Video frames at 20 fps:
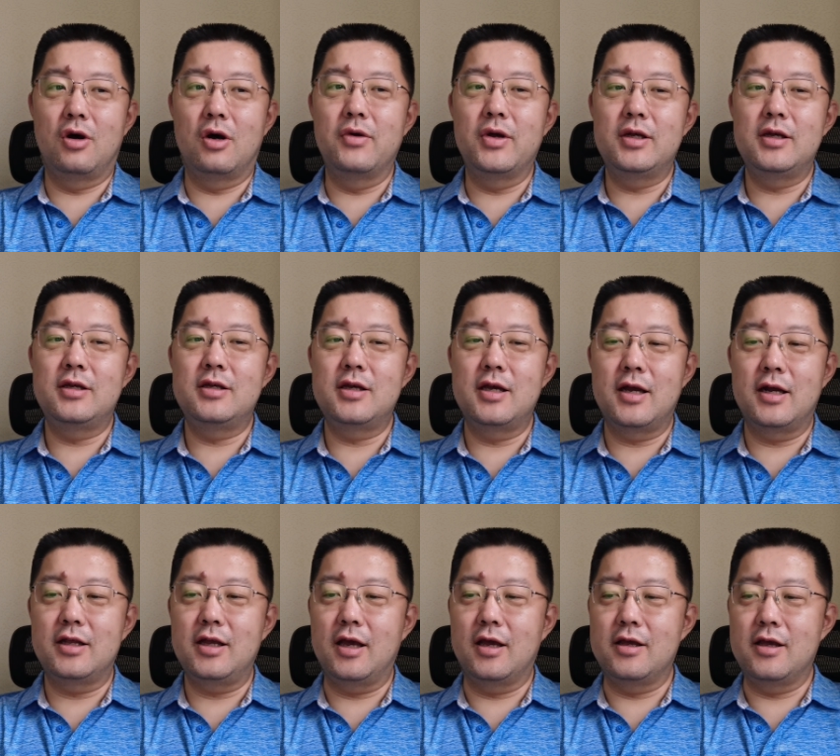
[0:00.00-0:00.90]
华为线
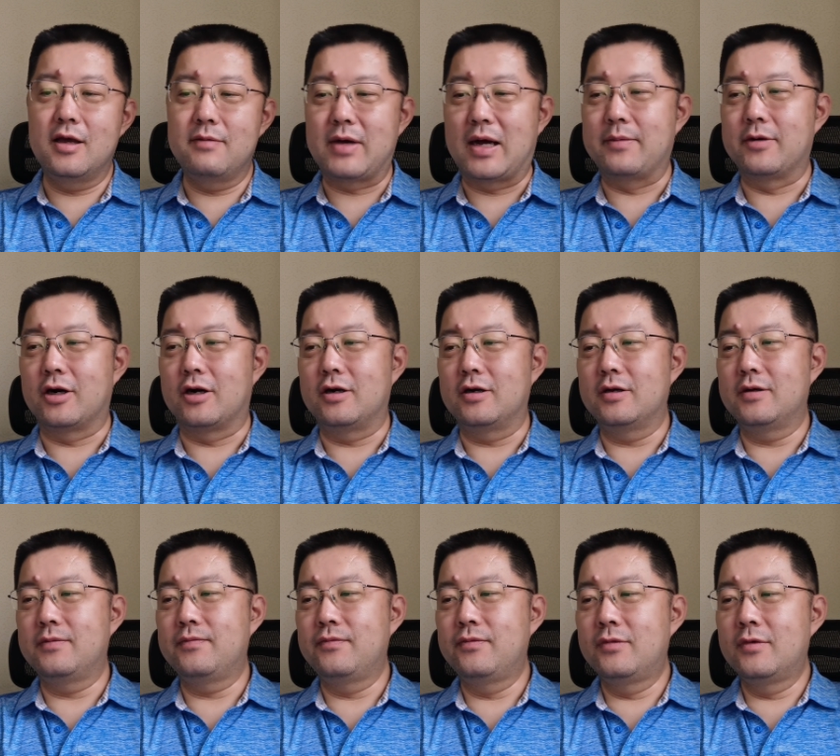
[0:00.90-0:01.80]
下店也买不
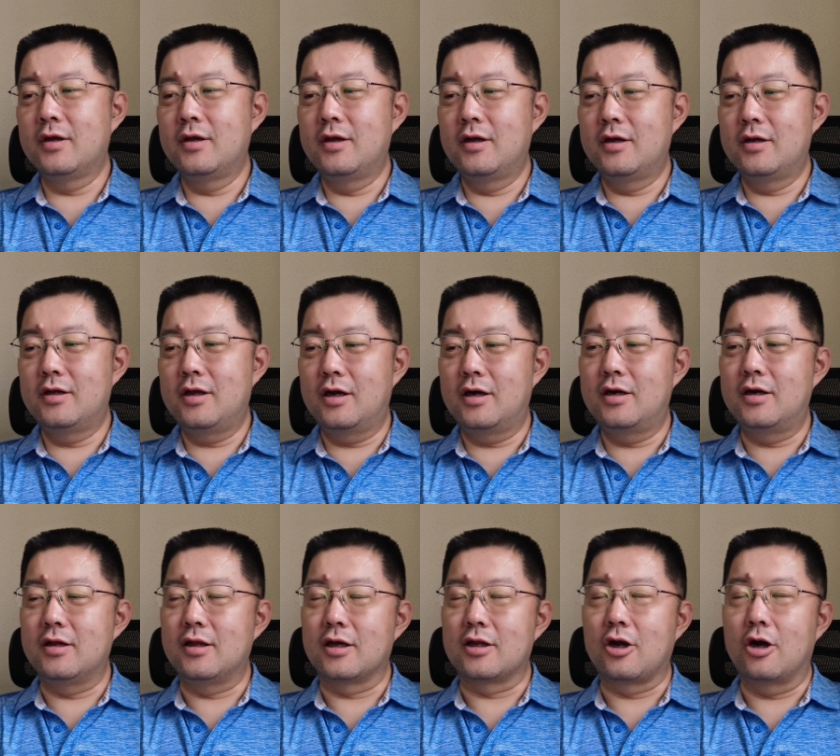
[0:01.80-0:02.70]
着，但
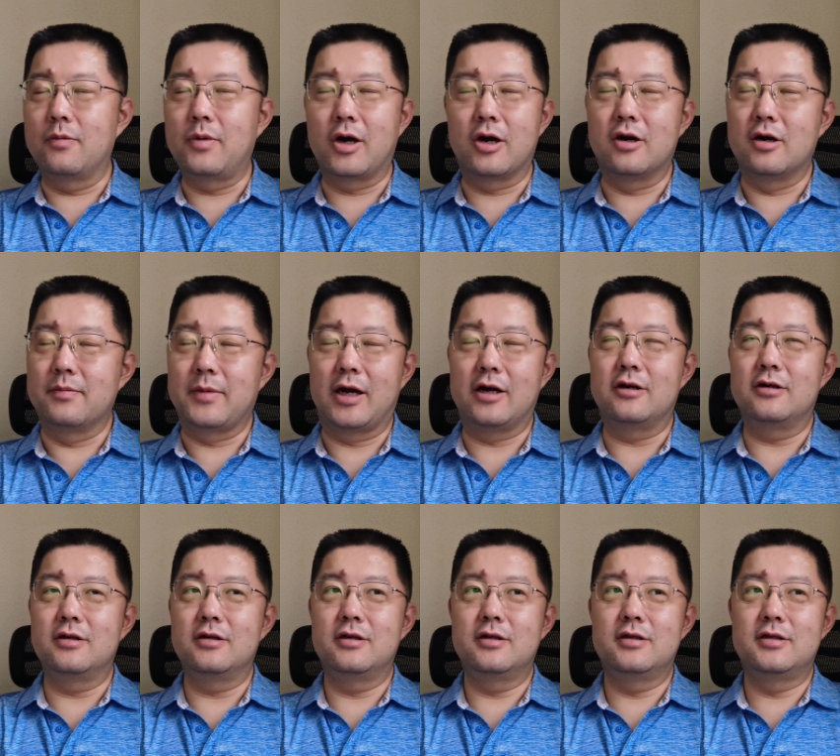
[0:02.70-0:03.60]
是你在淘宝上能买
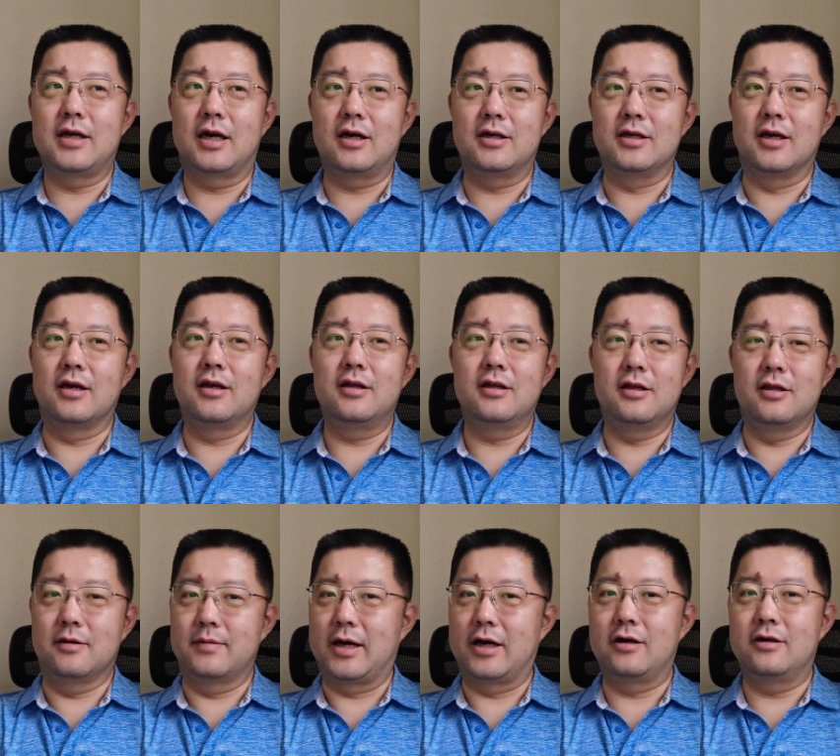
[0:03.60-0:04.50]
着，加点钱
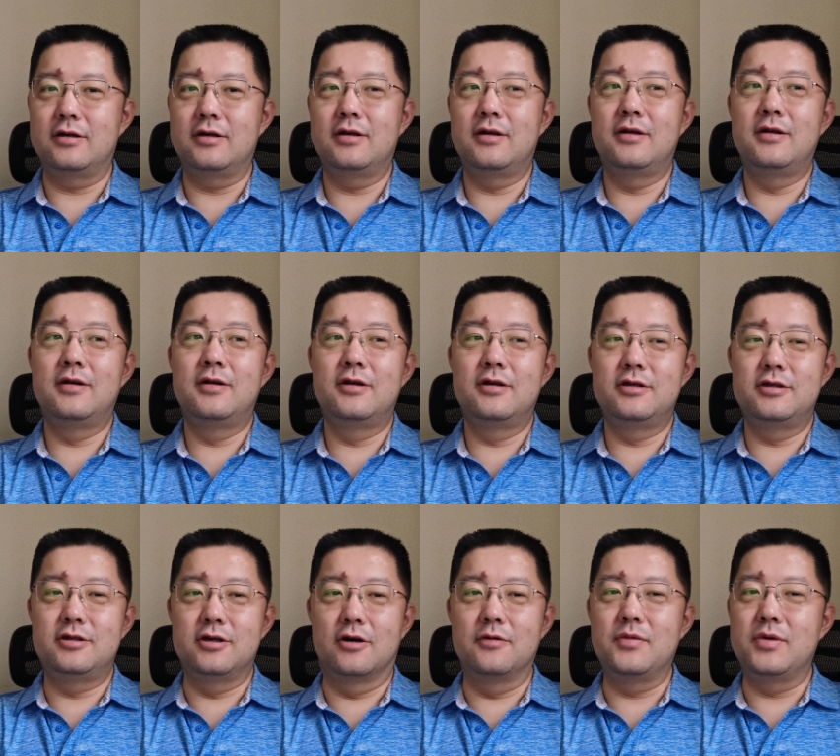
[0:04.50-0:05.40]
你能买着。
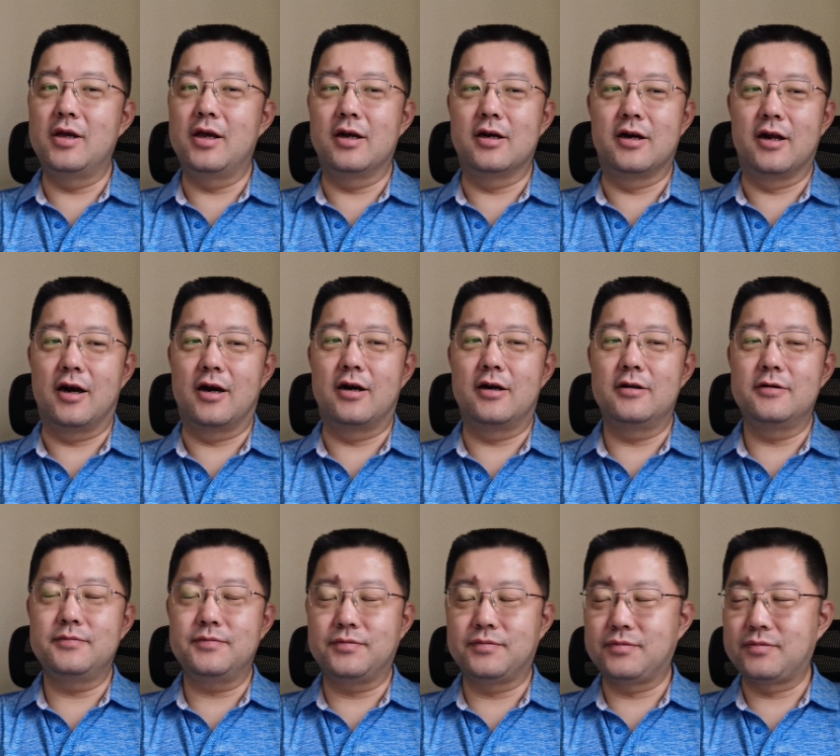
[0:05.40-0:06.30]
小米也是这样
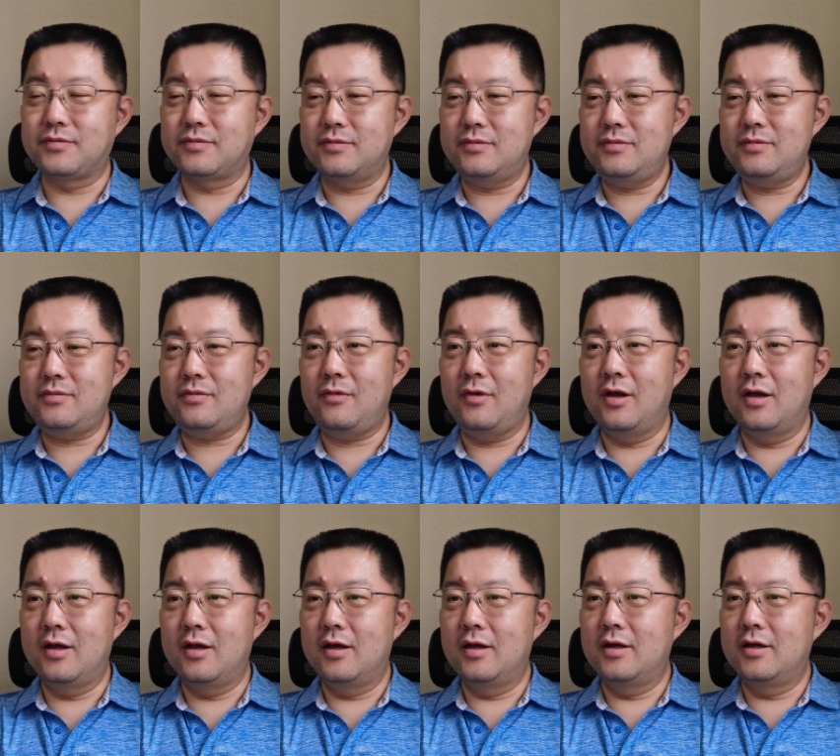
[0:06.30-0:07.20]
的，
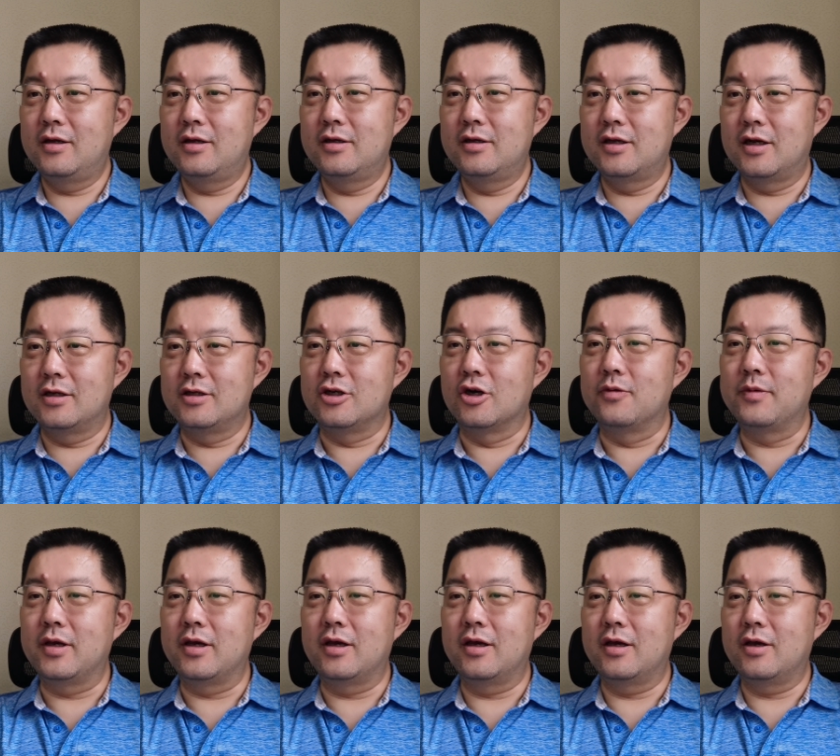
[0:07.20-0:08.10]
你在
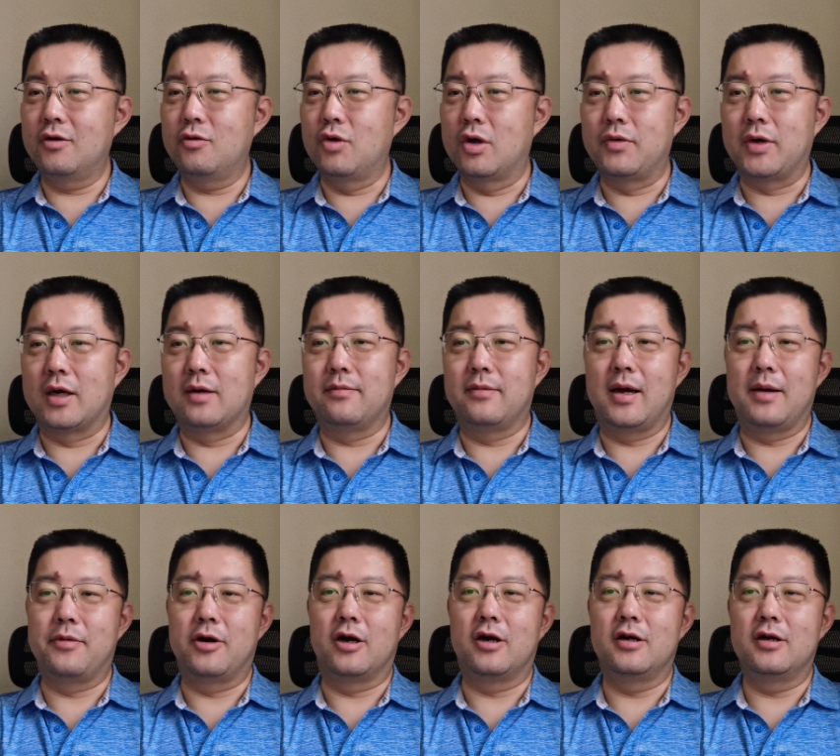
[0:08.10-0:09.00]
小米官网
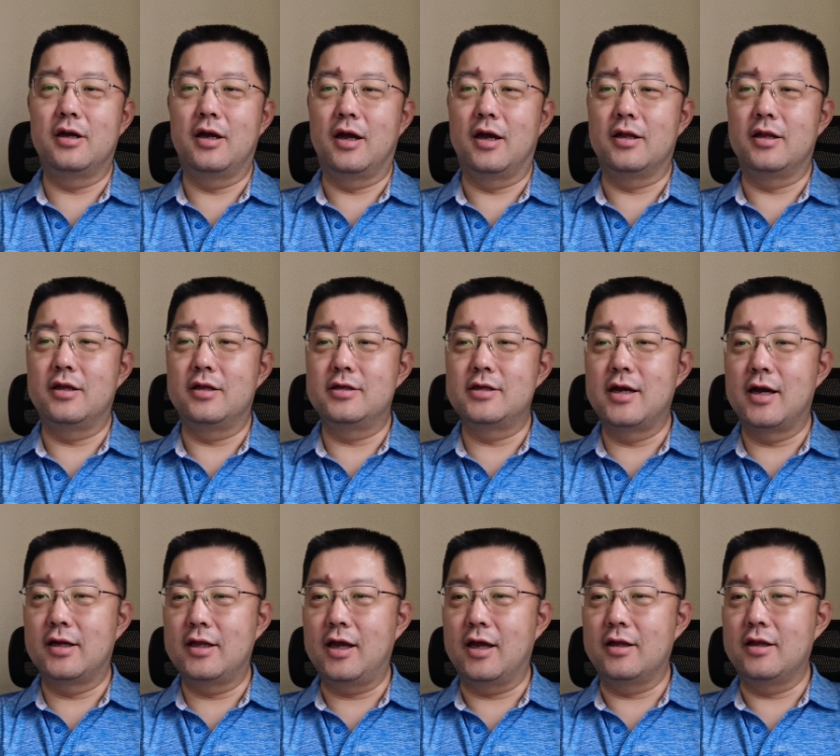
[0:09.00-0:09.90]
买不着，哎，
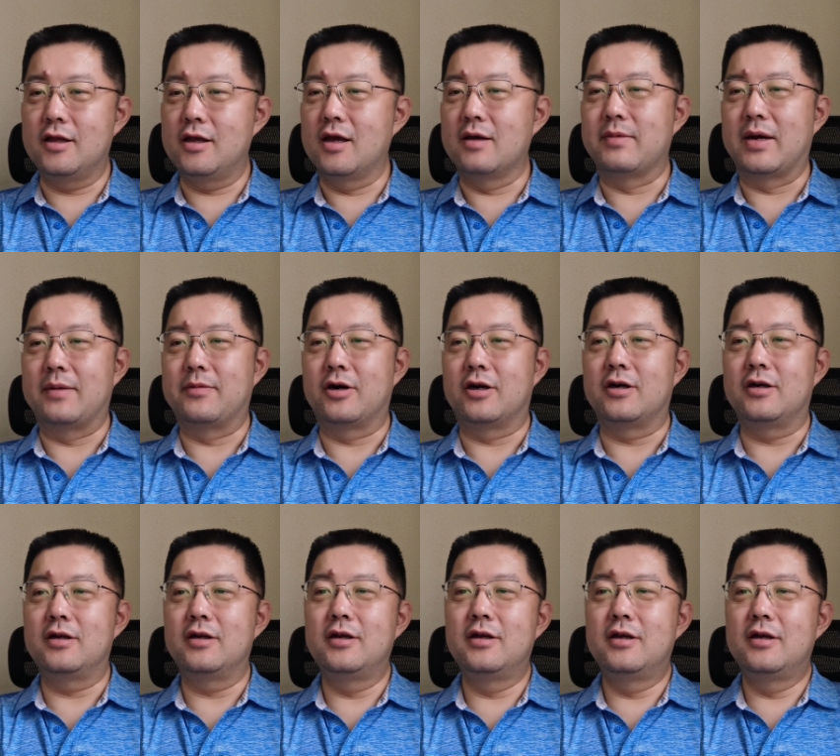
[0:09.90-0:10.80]
线下店你也买不
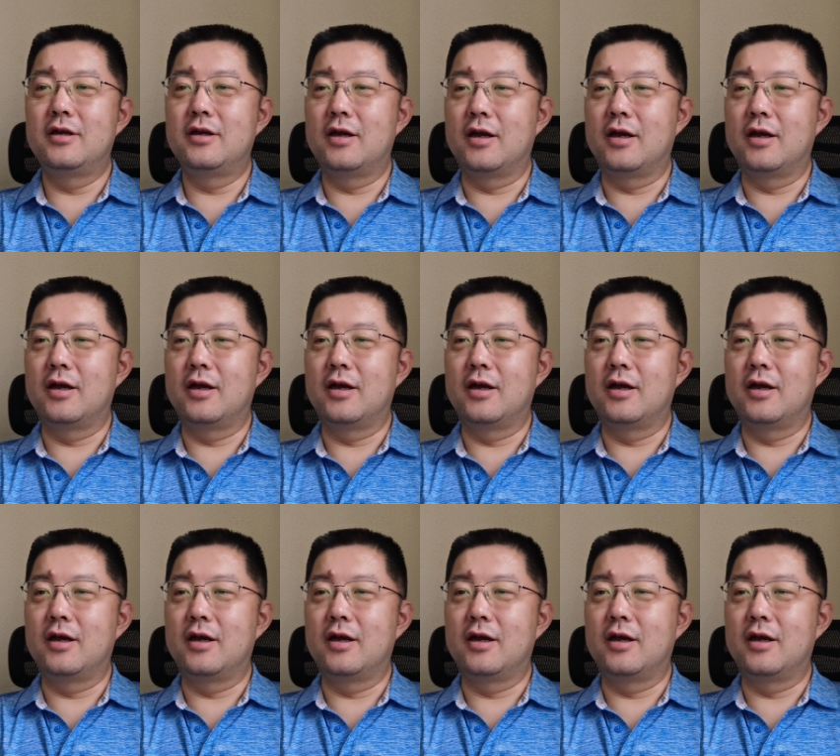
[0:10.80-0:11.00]
着，